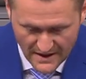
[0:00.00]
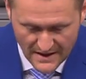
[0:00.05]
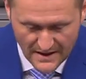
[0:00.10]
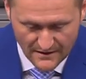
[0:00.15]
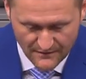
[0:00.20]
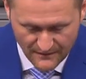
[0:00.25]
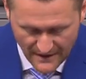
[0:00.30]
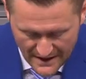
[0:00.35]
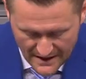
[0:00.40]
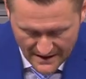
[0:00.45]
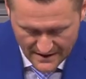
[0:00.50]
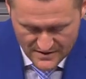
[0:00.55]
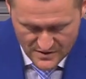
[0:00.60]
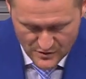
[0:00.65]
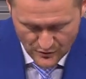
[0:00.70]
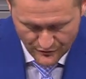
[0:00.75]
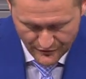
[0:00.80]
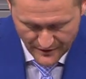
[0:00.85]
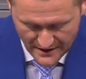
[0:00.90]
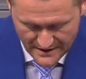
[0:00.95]
Wege
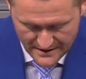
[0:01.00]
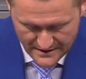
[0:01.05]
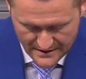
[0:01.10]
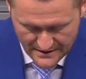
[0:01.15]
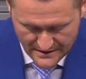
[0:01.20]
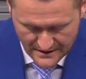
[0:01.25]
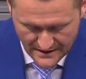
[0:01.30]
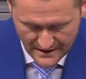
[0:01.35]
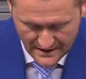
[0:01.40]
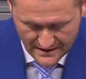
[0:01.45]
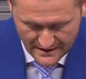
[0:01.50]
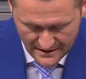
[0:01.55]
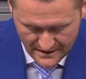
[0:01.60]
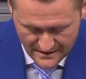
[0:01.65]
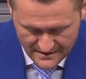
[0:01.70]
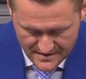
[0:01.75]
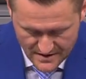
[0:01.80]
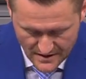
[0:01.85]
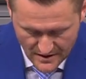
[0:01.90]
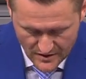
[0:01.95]
zu finden,
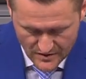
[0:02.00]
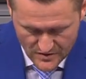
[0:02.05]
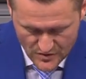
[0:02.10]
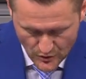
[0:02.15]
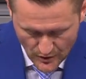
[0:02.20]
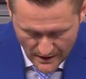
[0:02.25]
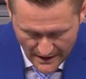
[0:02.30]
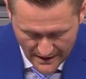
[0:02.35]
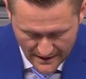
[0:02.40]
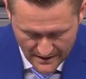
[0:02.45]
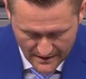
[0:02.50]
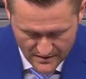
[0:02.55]
dies zügig